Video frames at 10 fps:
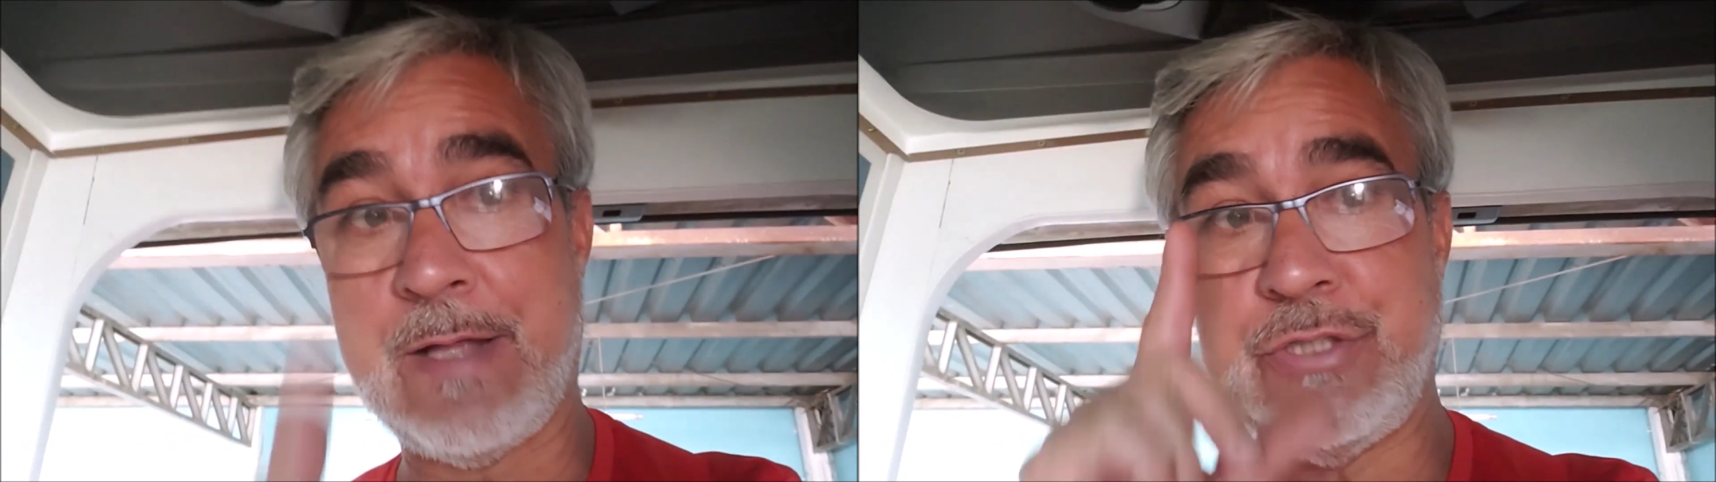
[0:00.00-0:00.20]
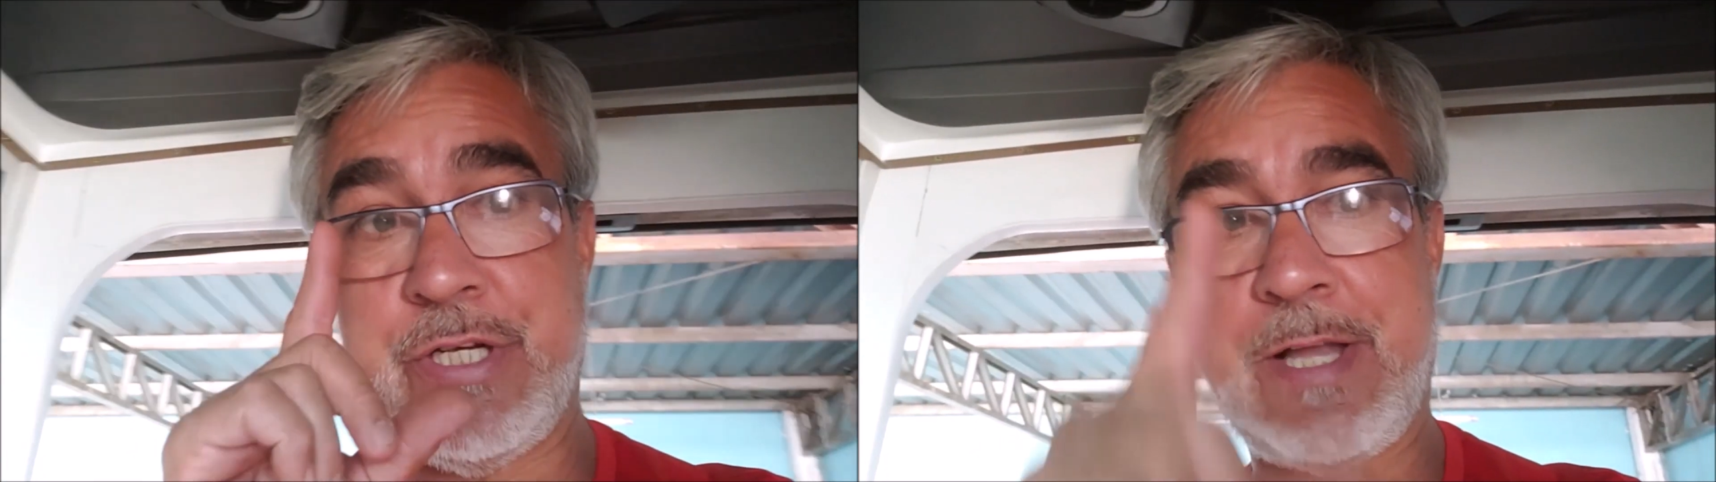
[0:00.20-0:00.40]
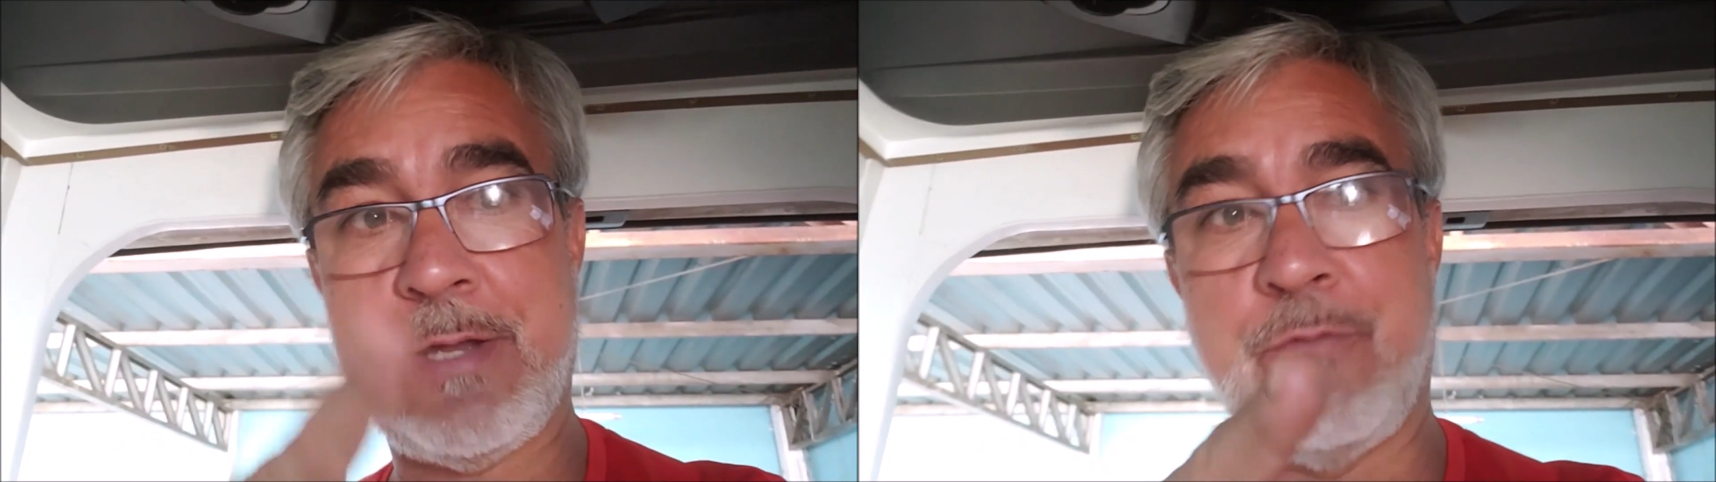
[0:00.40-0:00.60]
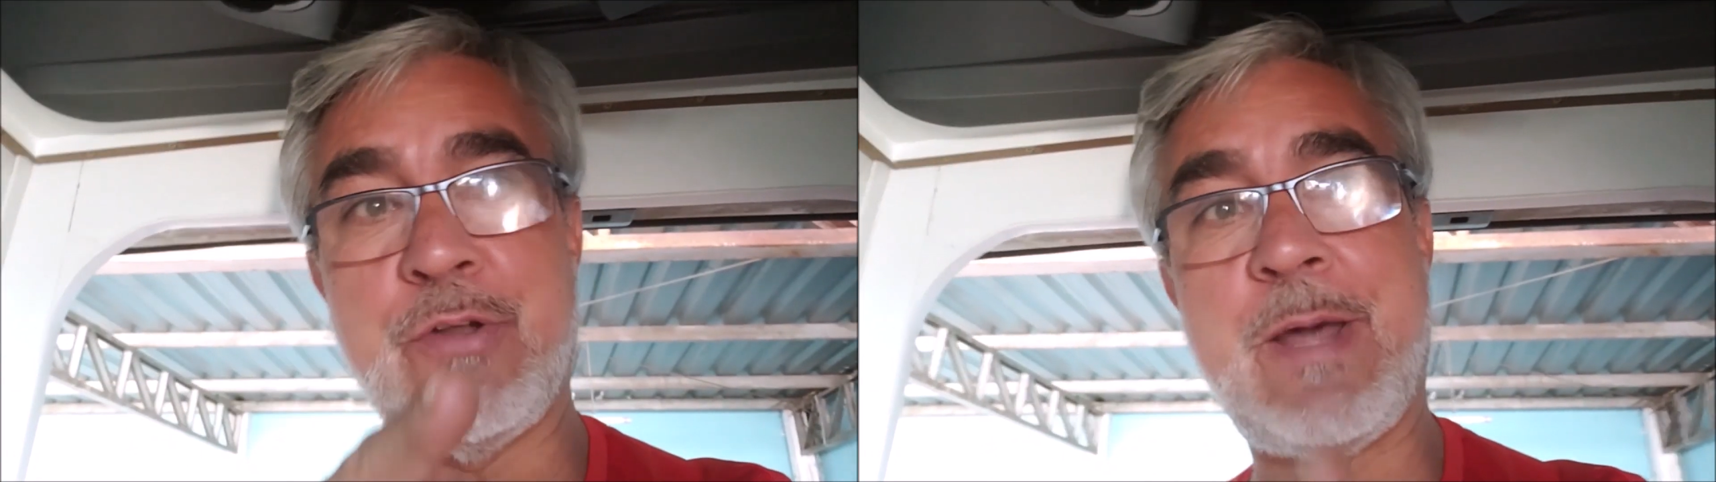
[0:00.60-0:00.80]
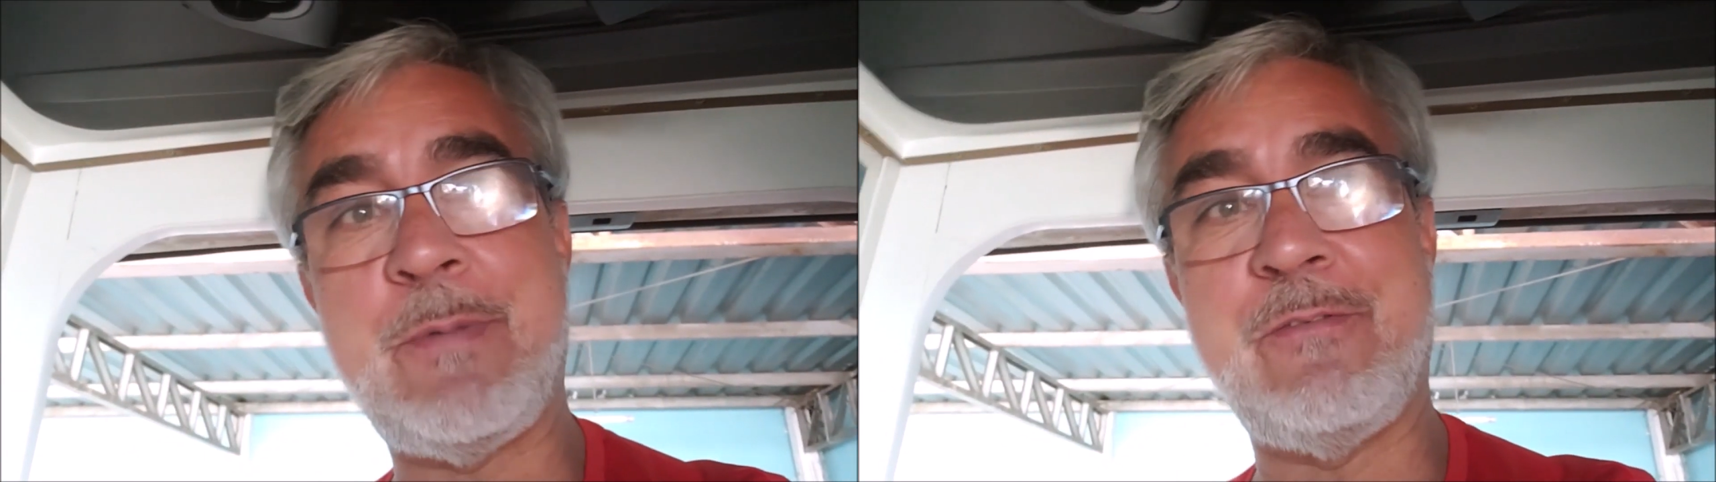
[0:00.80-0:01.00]
A dica que eu
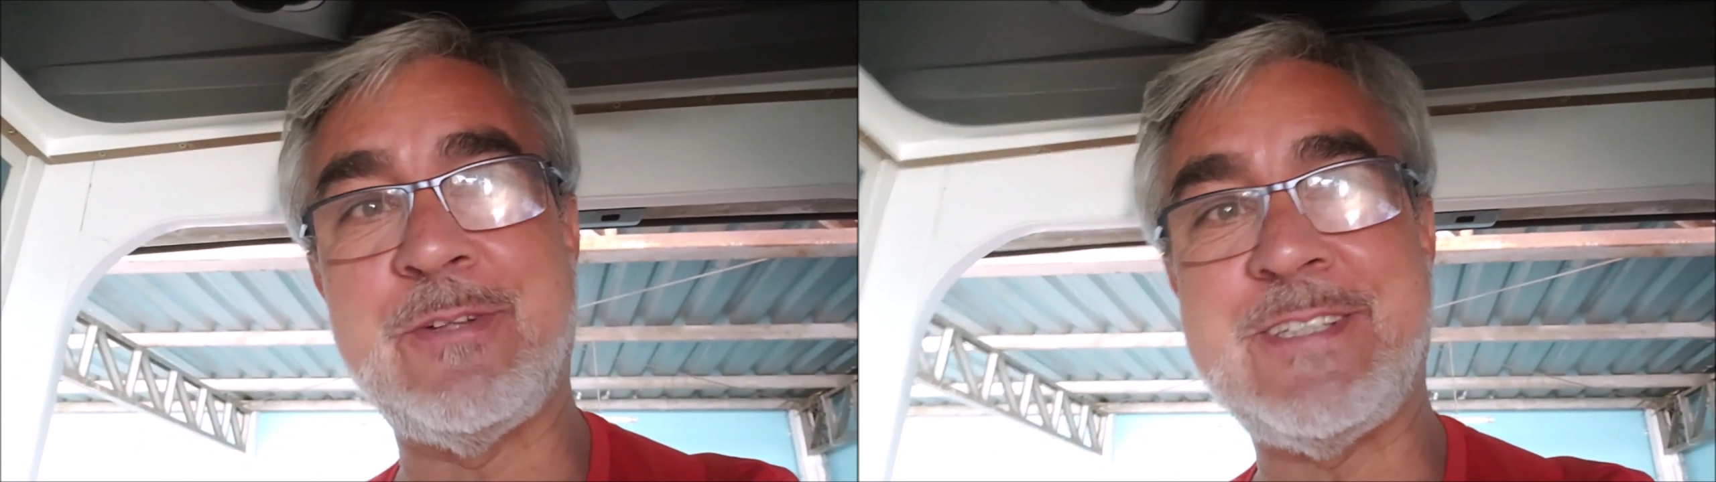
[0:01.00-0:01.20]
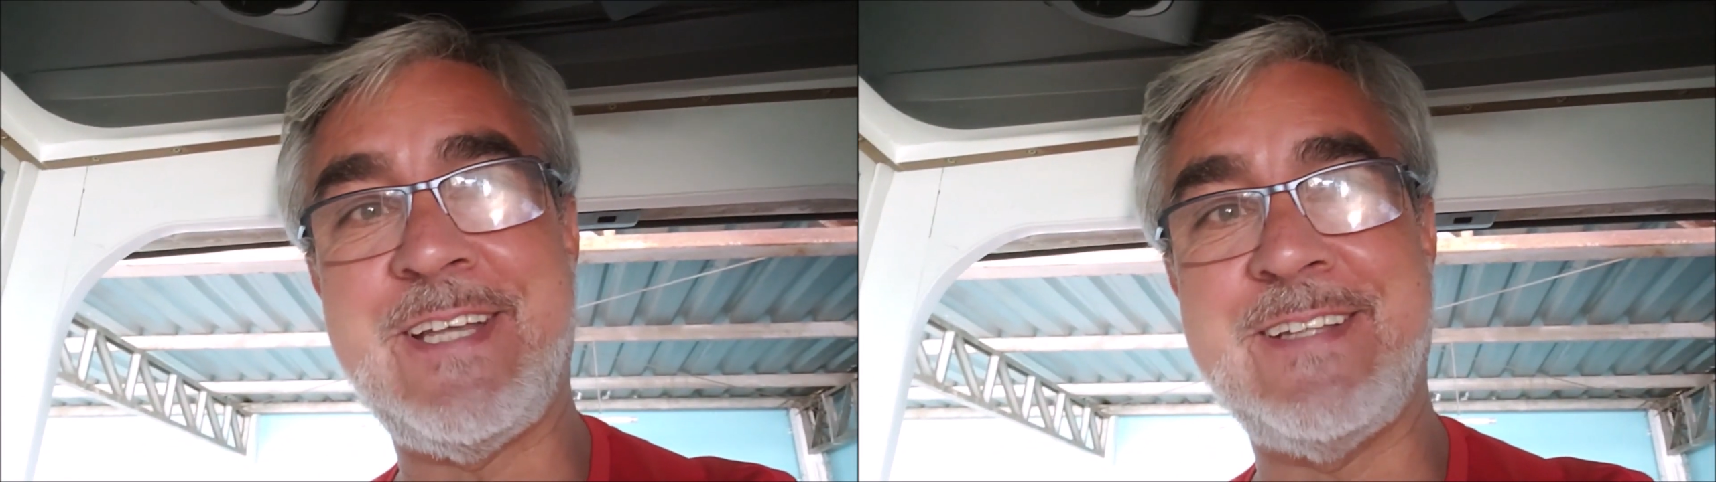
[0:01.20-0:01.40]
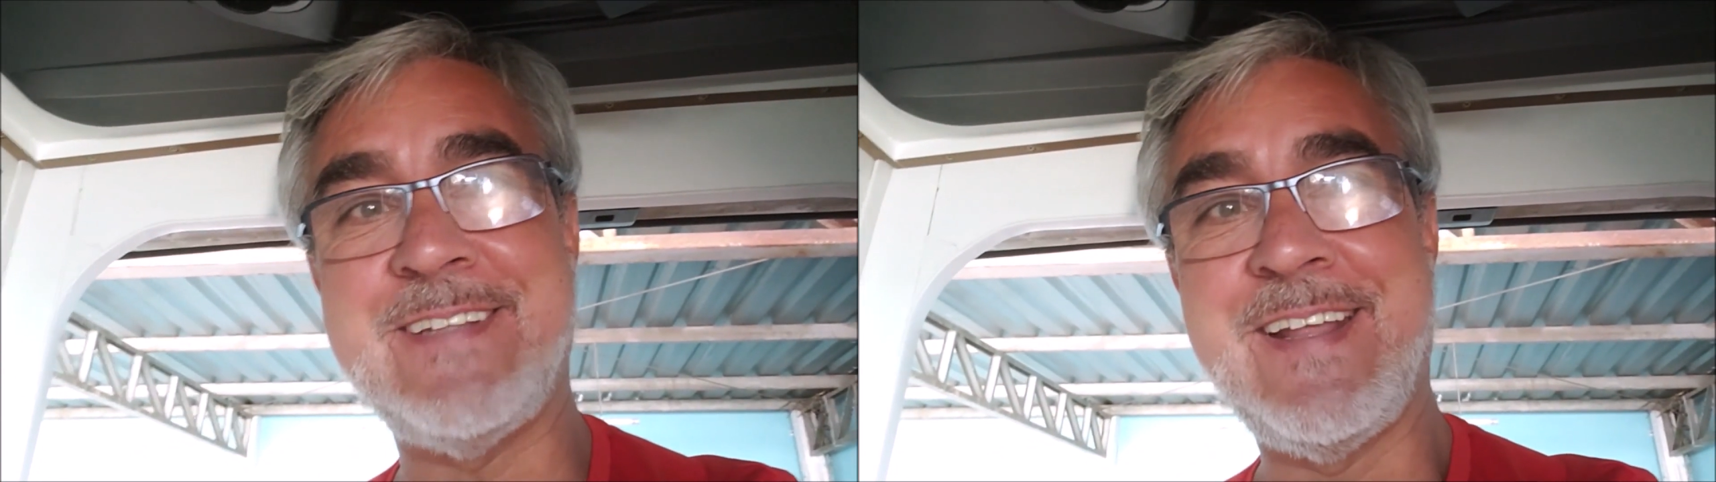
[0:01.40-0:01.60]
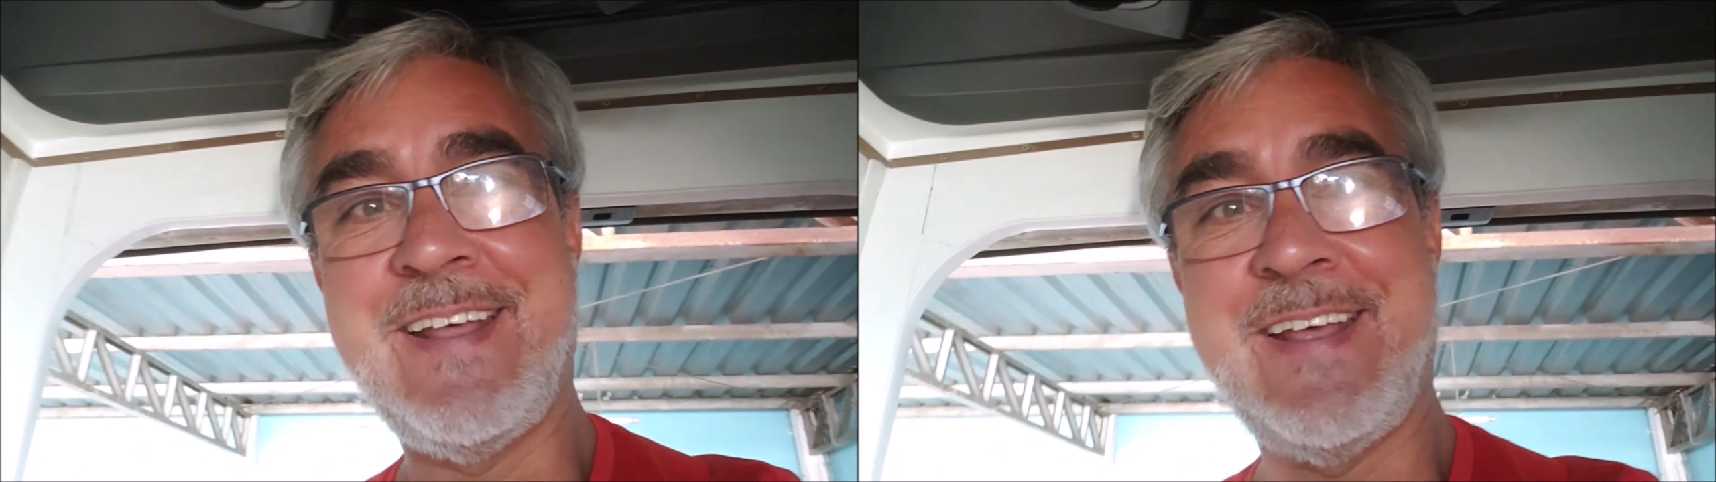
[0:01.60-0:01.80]
vou dar para vocês